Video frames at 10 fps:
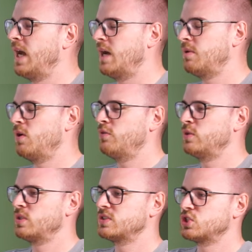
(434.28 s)
aber auch
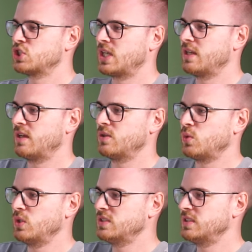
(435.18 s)
wenn du das
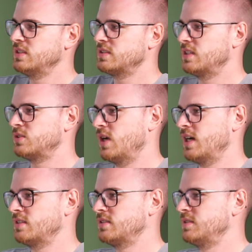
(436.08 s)
stringent durchziehst, also
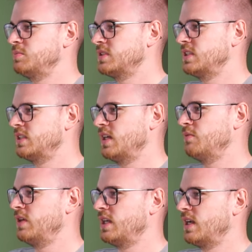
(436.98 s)
78
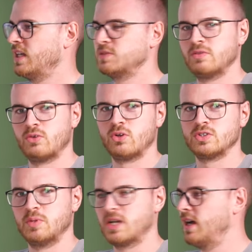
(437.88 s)
haben wir ja den Gleisbahn von
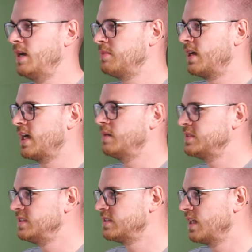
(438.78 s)
Rossberg gehabt, da
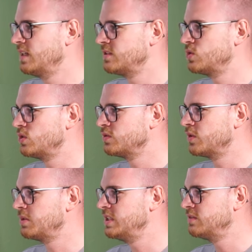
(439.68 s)
gab es diesen Gleisanschluss
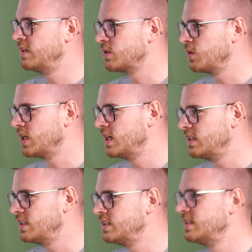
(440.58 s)
von Kieswerk noch
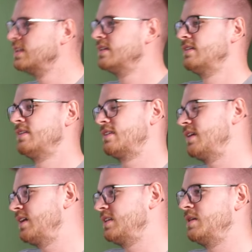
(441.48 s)
gar nicht. Mhm.
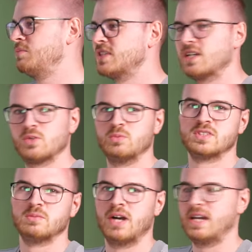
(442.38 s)
Da in dem Zeitraum
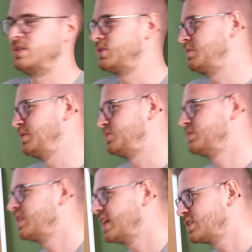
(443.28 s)
ist aber eigentlich auch der
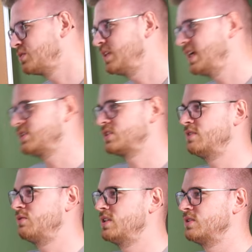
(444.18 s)
Personenverkehr schon wieder
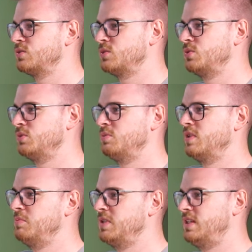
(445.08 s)
eingestellt worden. Also du
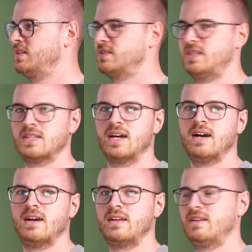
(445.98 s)
limitierst dich
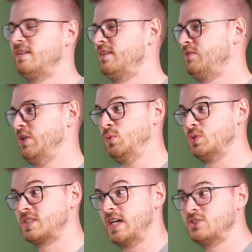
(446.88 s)
da, wenn
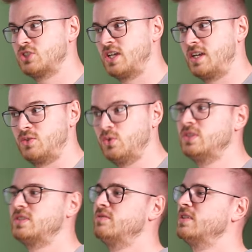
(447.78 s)
du es ganz stringent
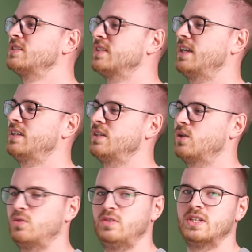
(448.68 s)
durchziehen willst, eigentlich
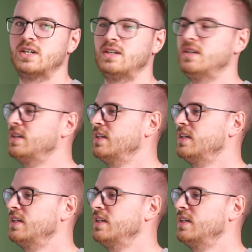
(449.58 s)
auch wieder